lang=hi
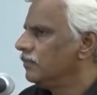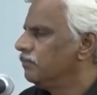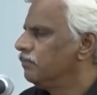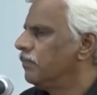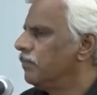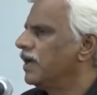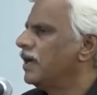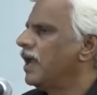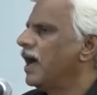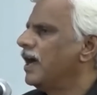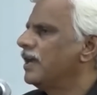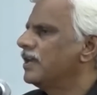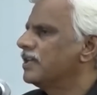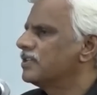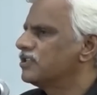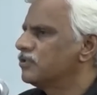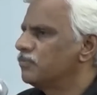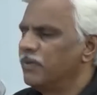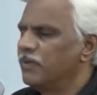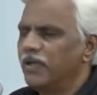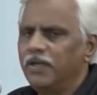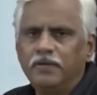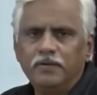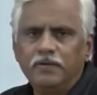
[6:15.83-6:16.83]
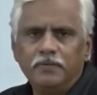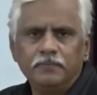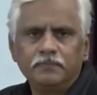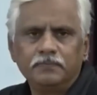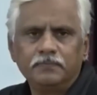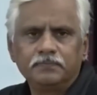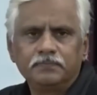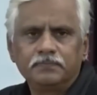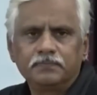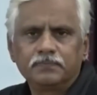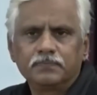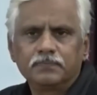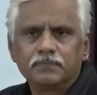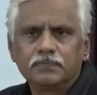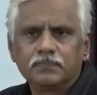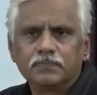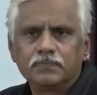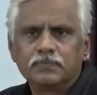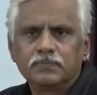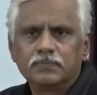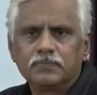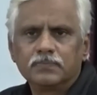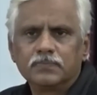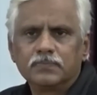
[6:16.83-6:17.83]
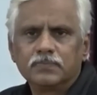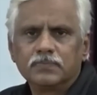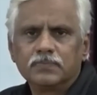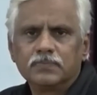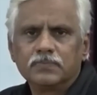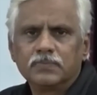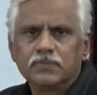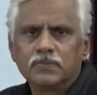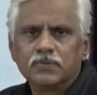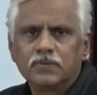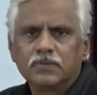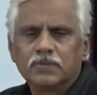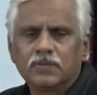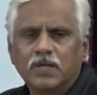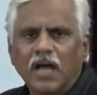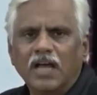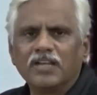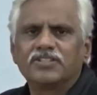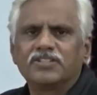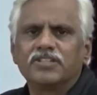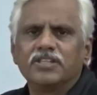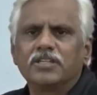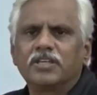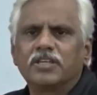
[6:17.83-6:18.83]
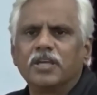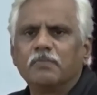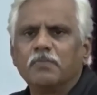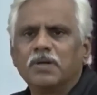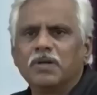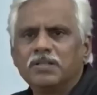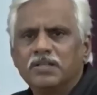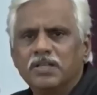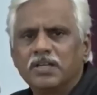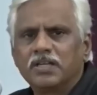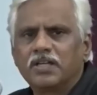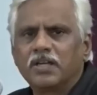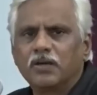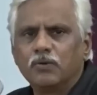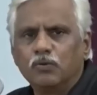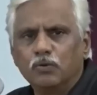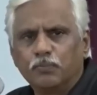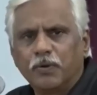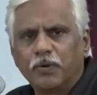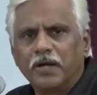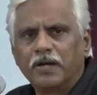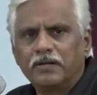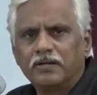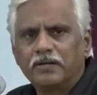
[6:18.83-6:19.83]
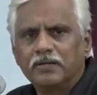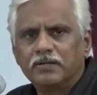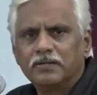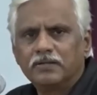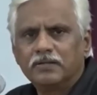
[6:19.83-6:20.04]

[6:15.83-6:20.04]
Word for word: बनारस में काशी के मंदिर के ऊपर